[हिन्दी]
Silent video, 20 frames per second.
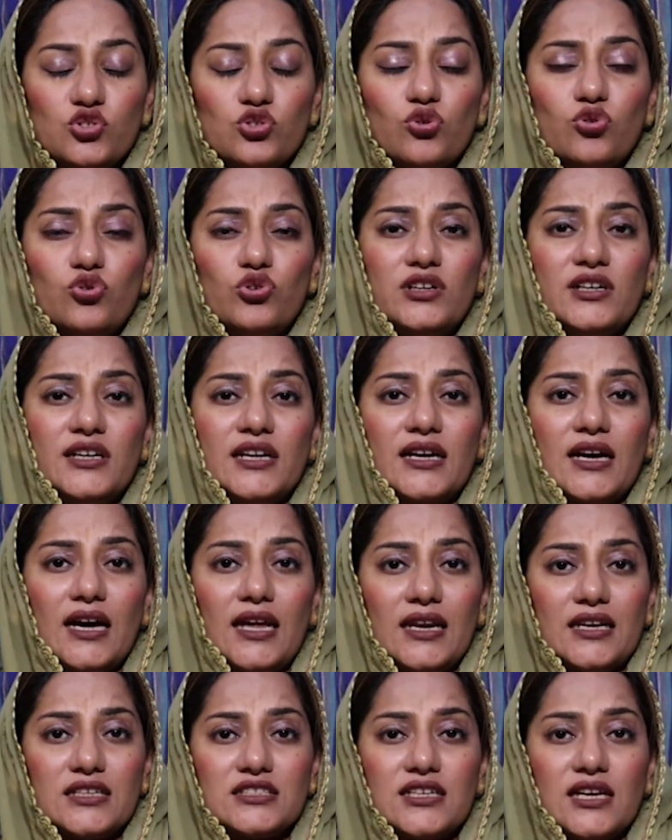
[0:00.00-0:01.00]
जो गुड़
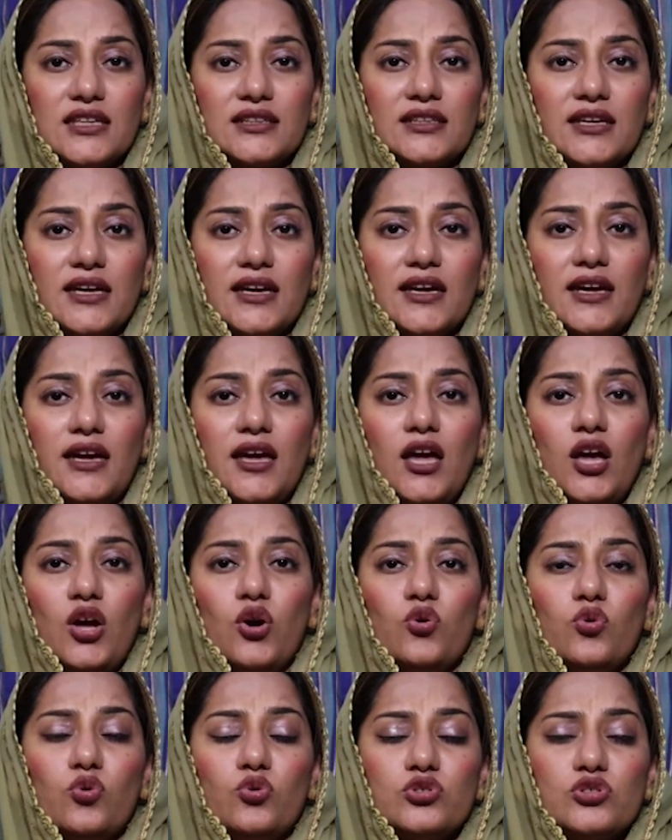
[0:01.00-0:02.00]
निकाला जाता है
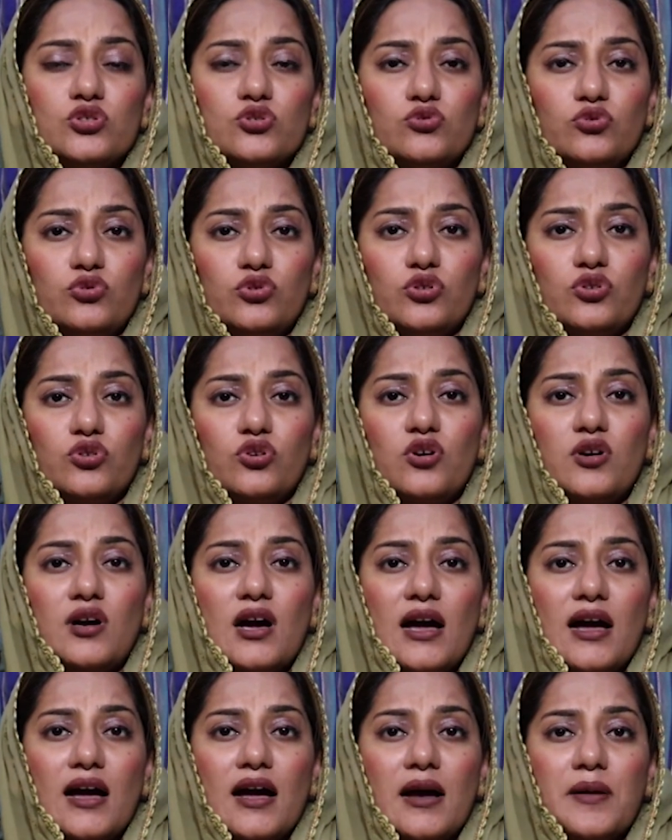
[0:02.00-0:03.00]
उस गुड़ को
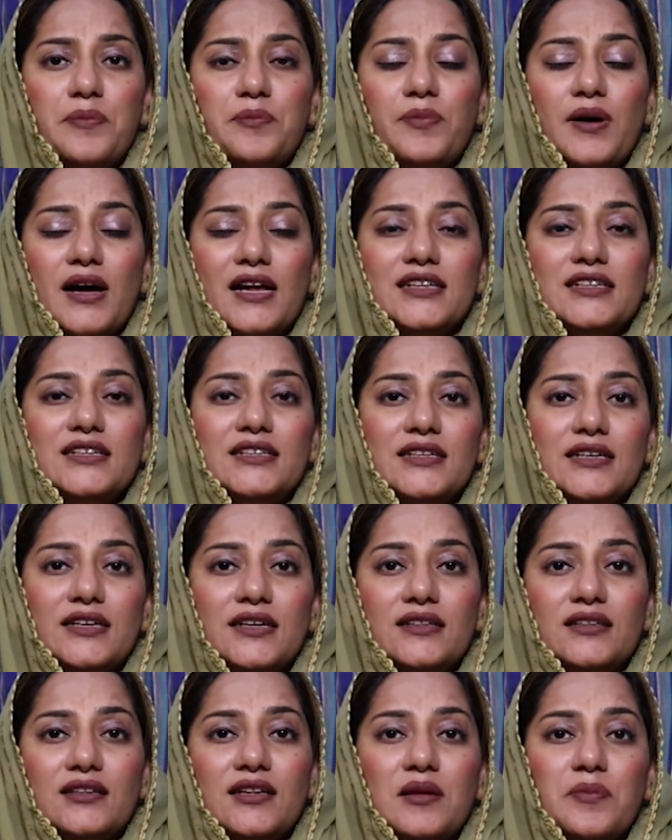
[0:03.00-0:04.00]
आप पानी
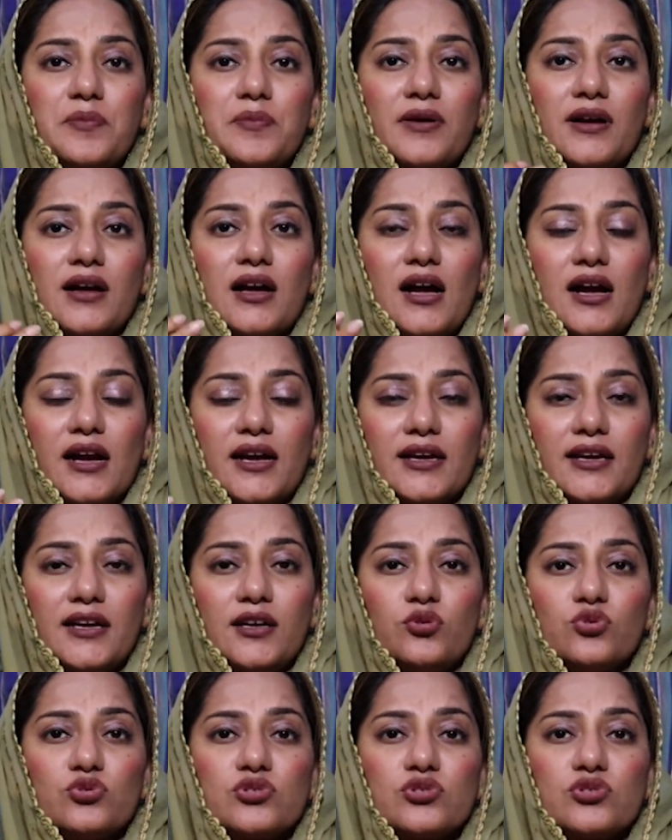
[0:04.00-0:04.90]
के अंदर पका के